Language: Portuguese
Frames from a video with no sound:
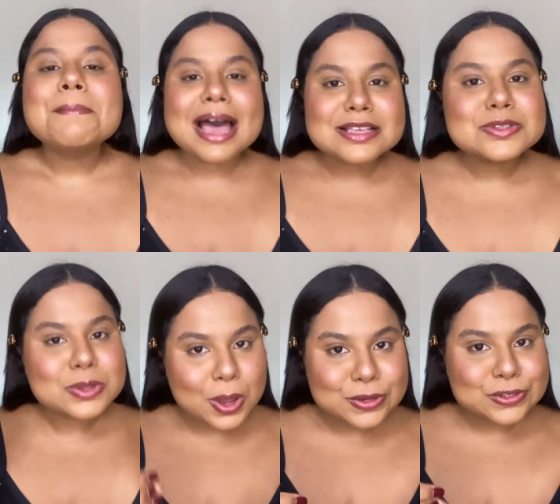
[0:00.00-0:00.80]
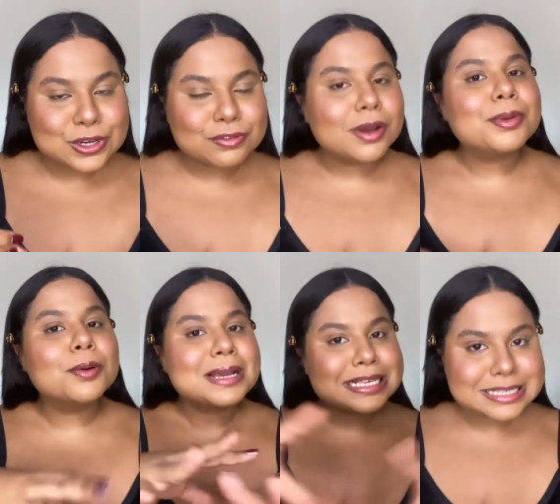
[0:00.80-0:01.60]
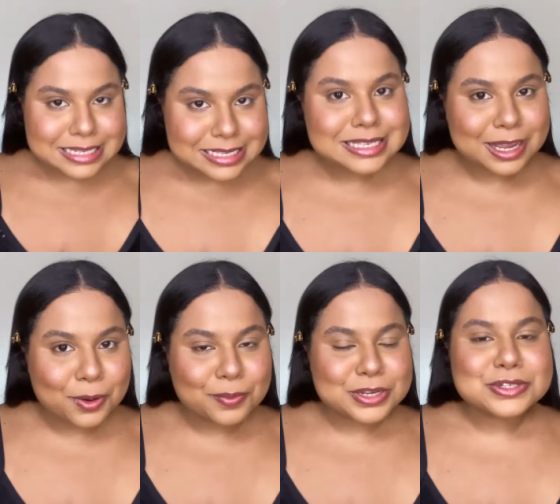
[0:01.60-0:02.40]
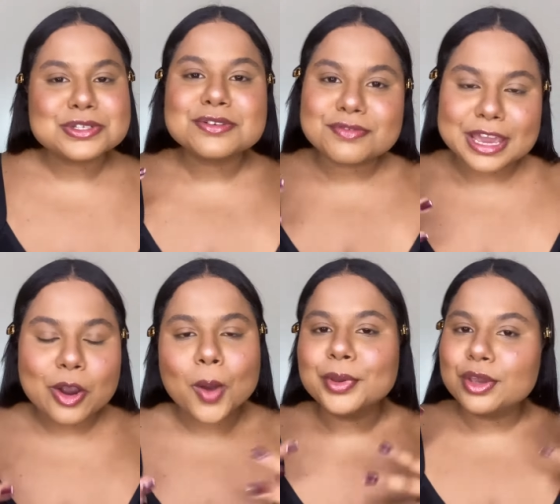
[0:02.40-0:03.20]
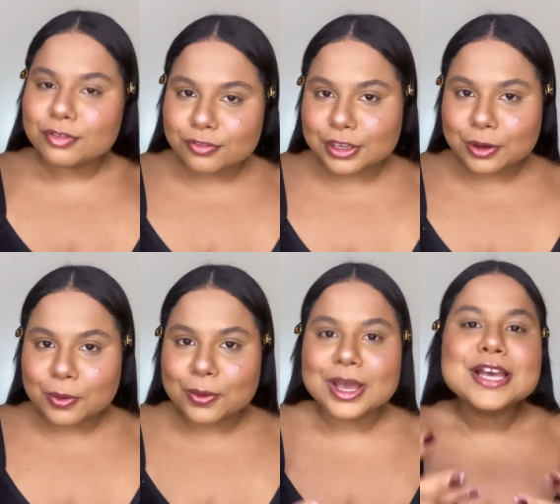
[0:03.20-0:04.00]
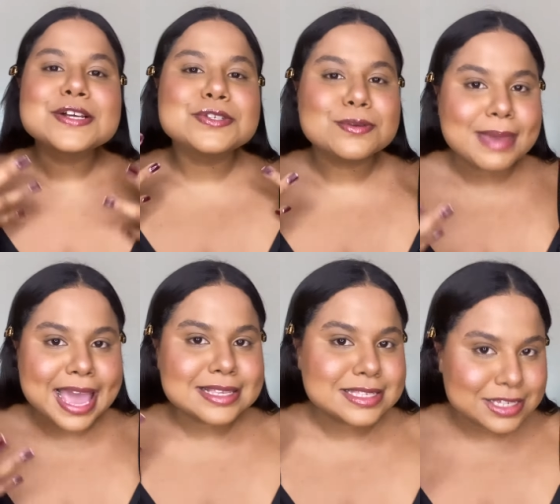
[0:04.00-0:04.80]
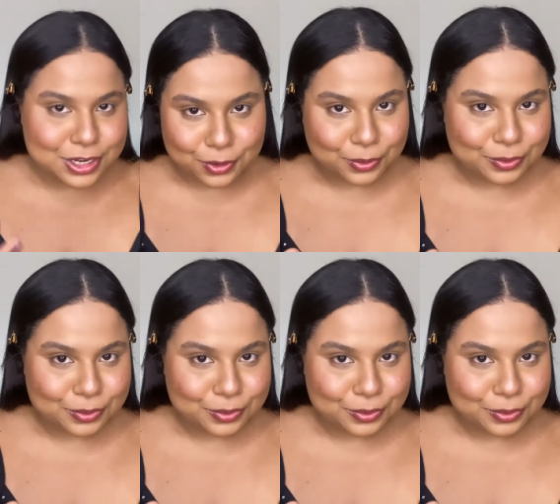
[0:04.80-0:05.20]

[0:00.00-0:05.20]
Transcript: Mas hoje eu vou abrir uma exceção pra gente ver como que eu fico de messy Girl.